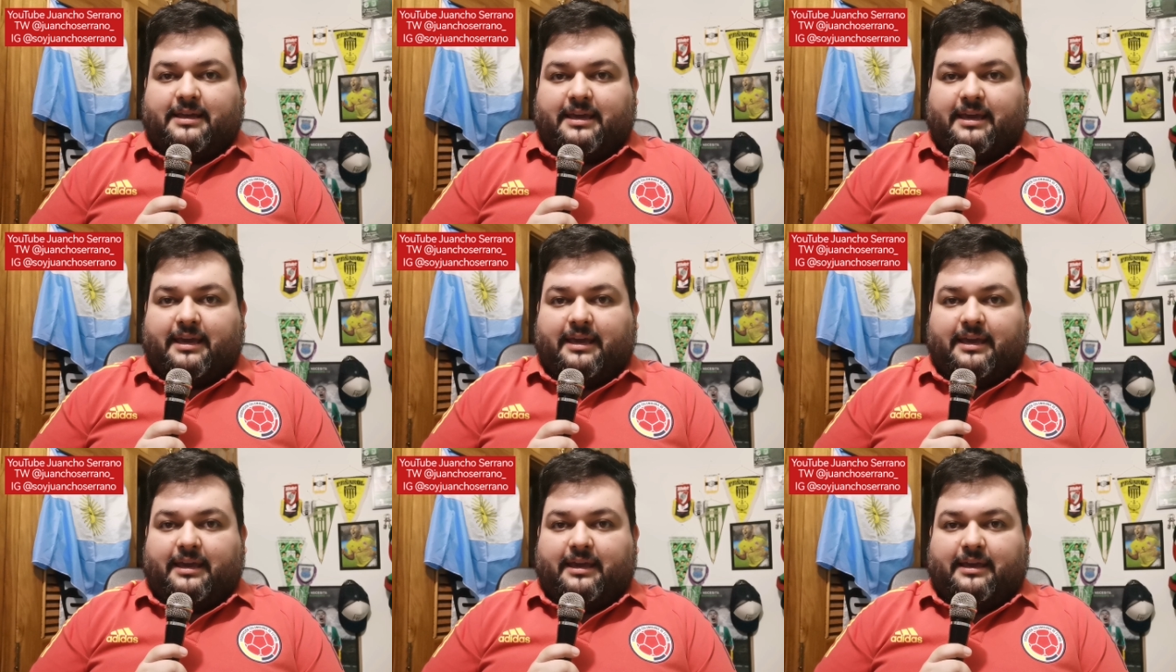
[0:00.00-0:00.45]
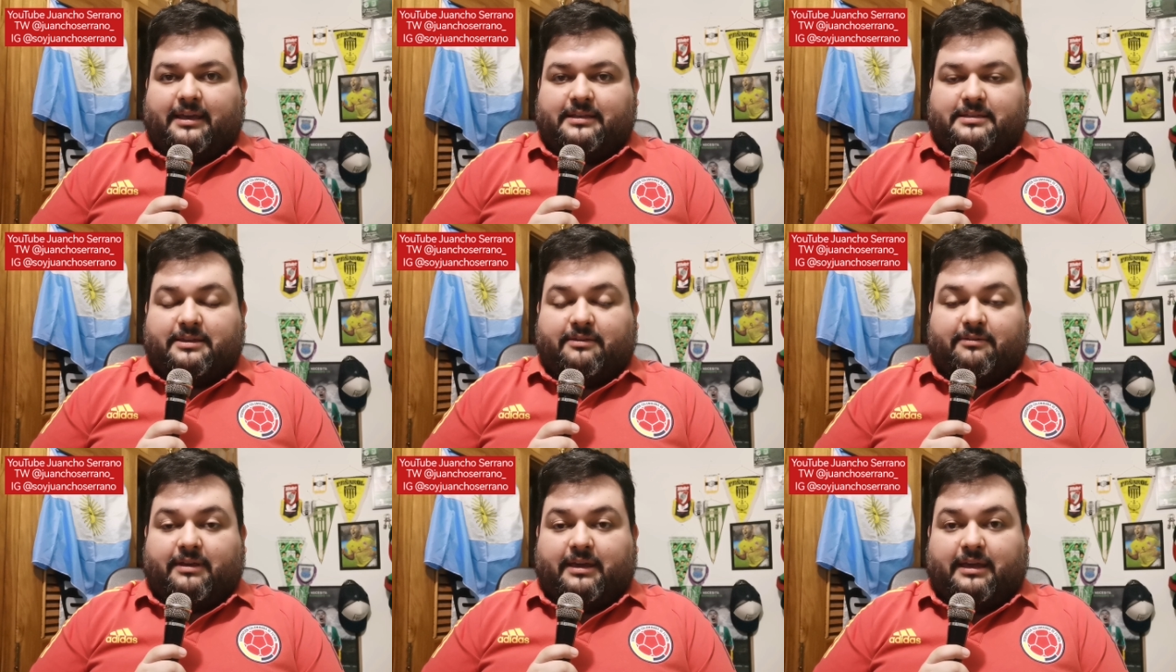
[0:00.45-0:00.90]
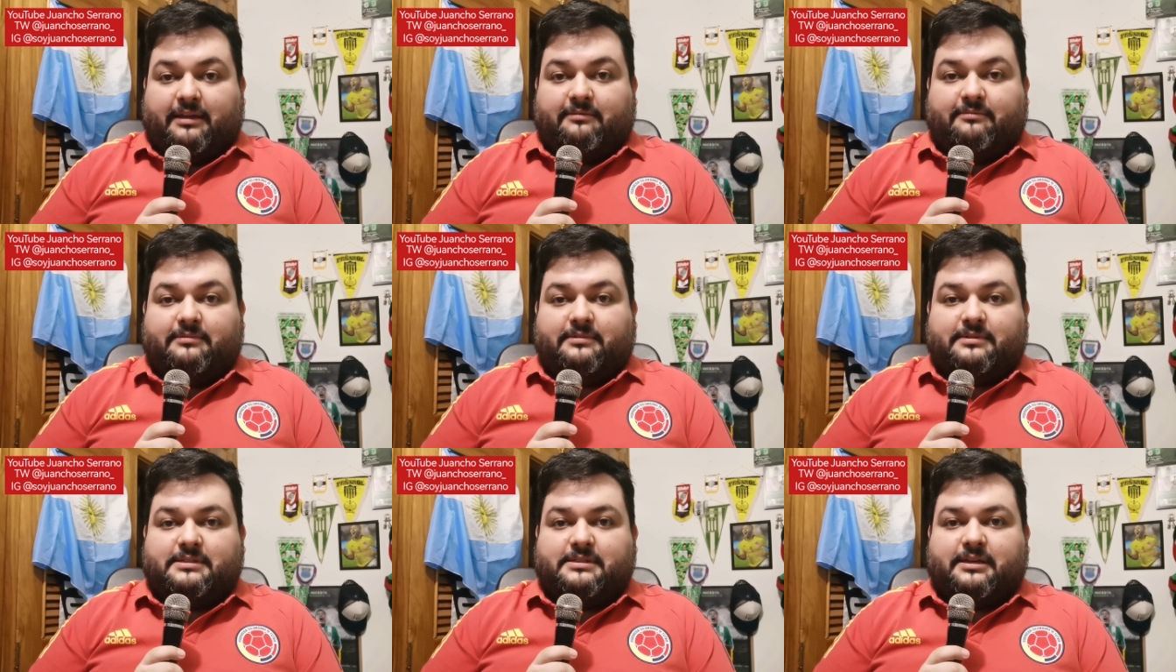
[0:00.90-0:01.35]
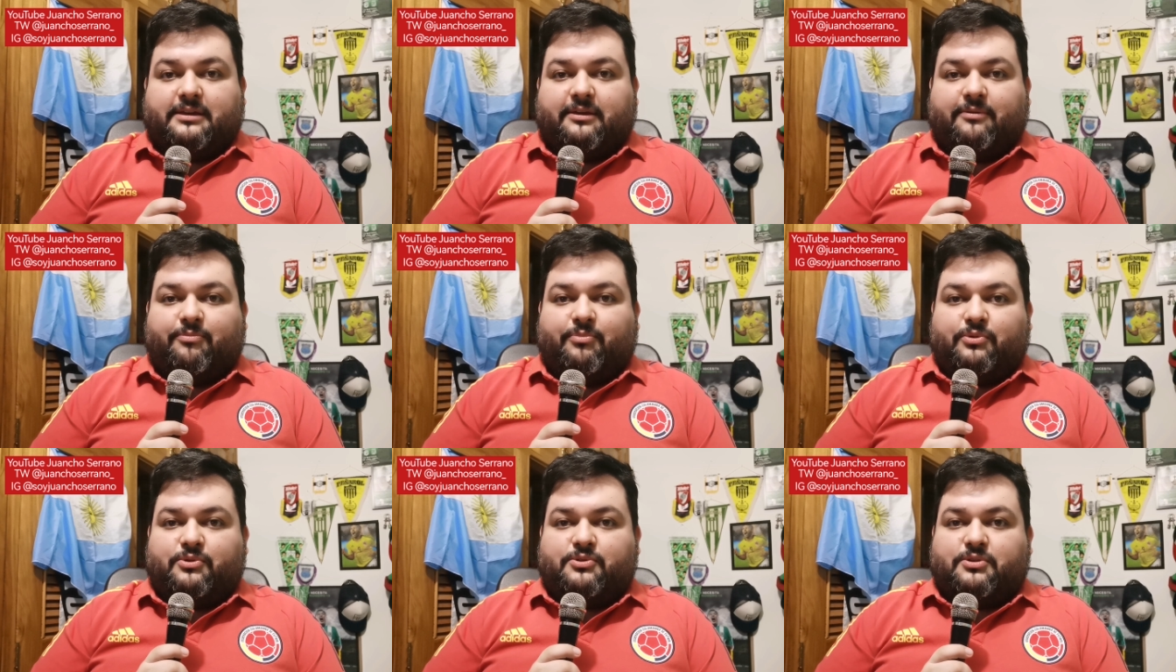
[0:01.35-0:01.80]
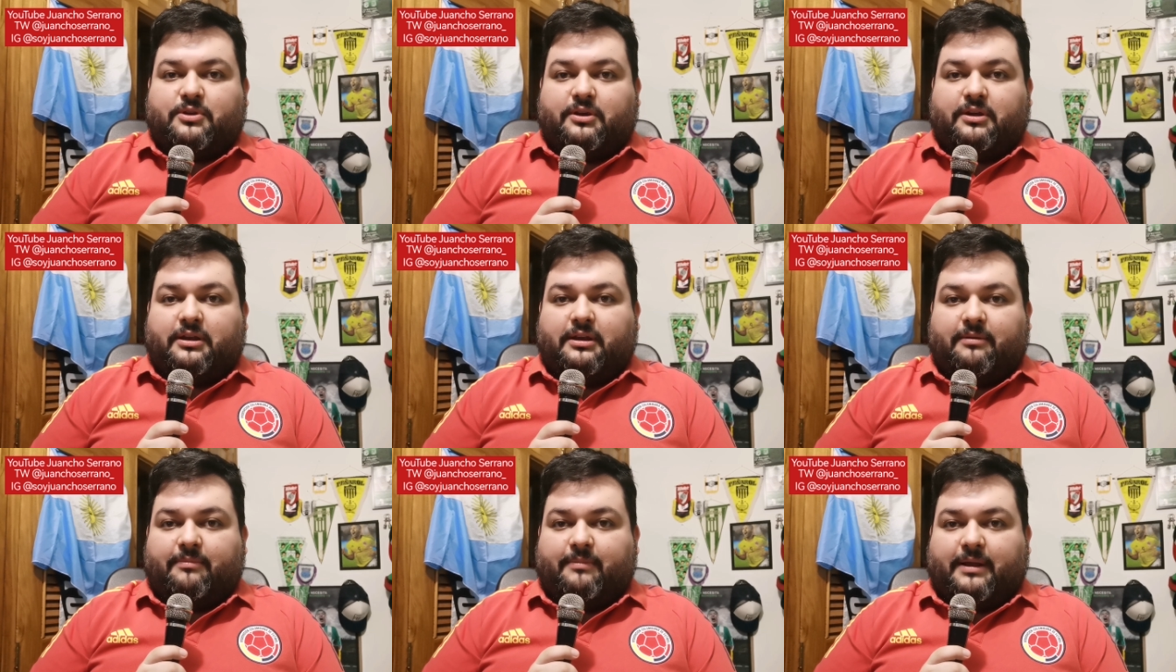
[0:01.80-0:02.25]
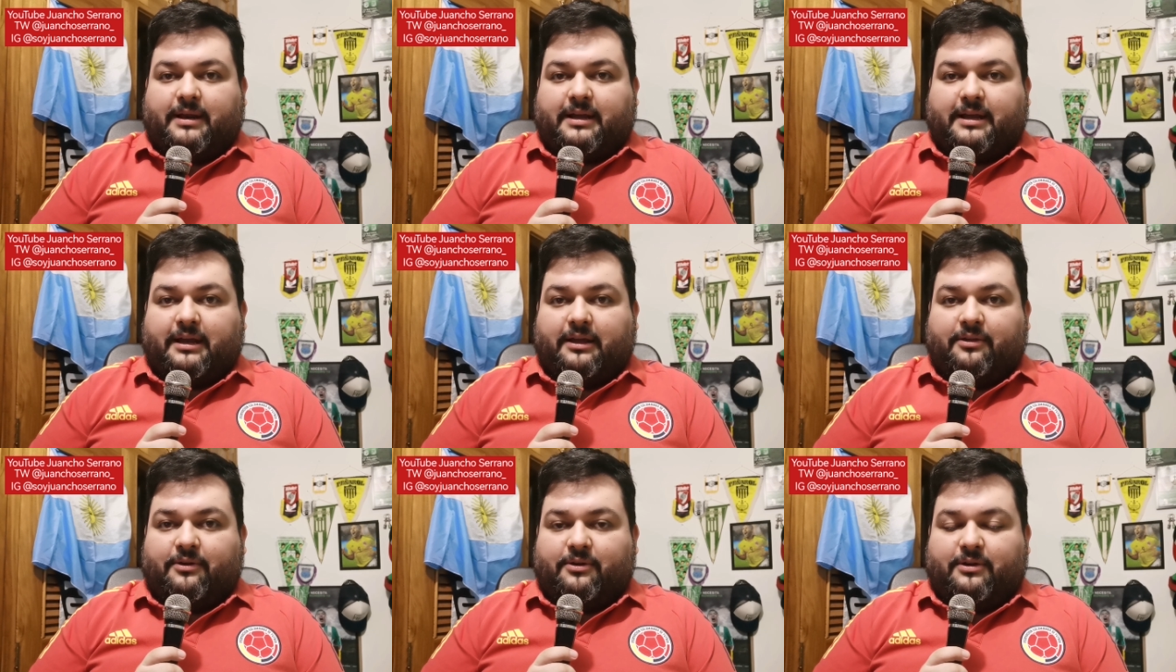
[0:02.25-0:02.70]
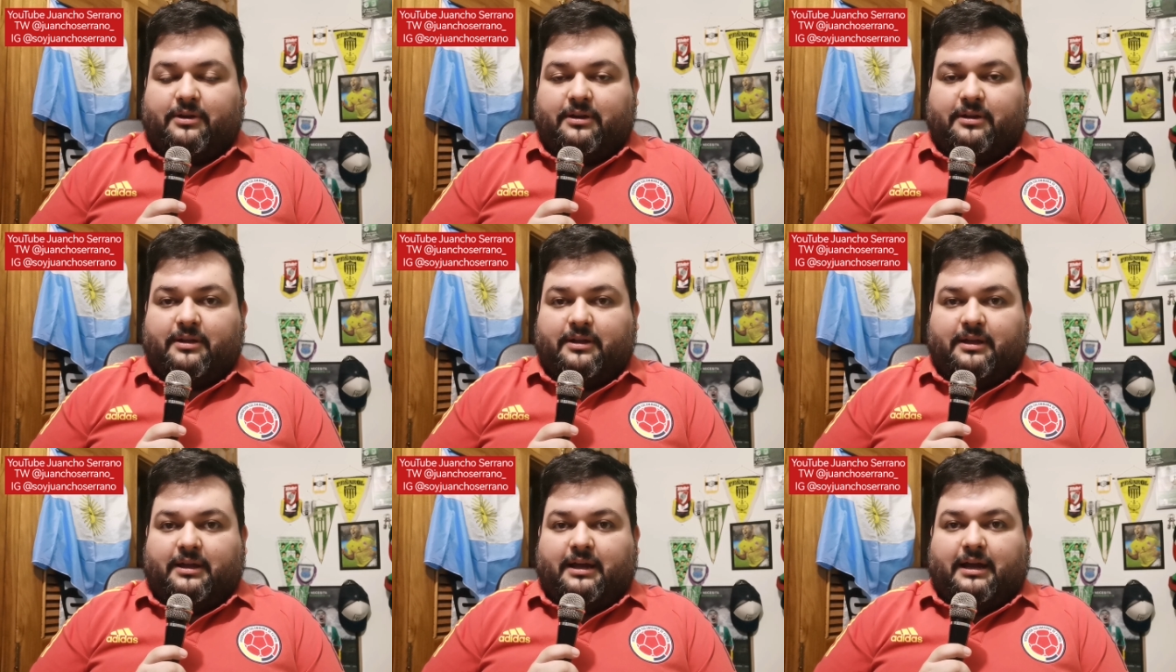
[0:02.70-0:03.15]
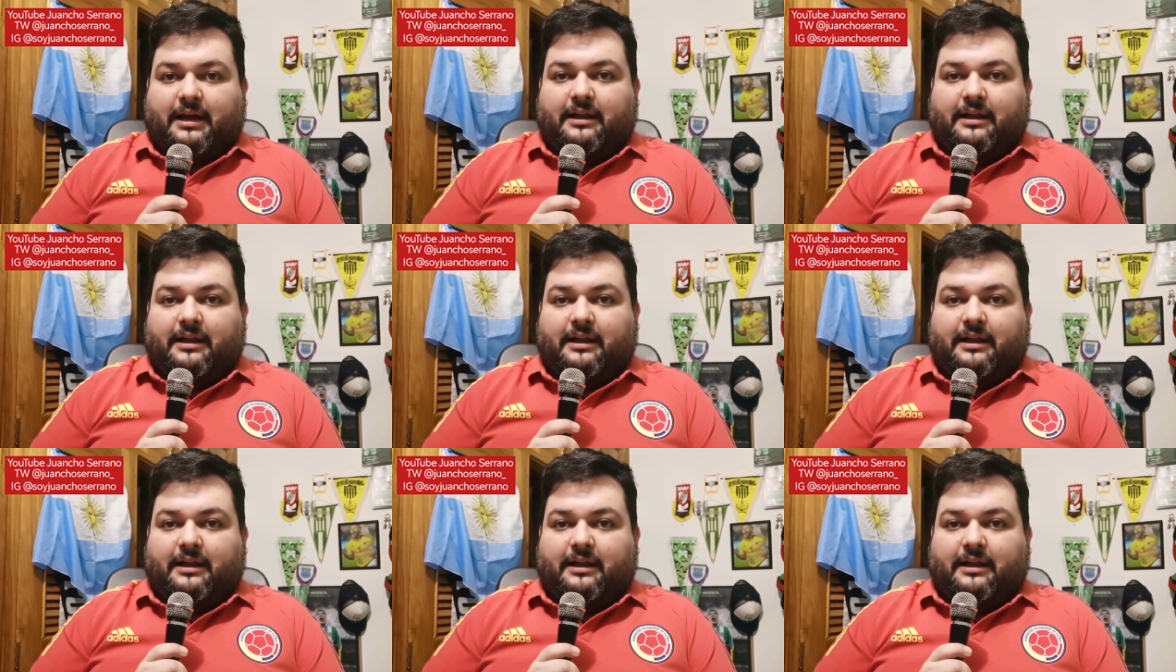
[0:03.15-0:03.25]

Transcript: que si bien se puso en el marcador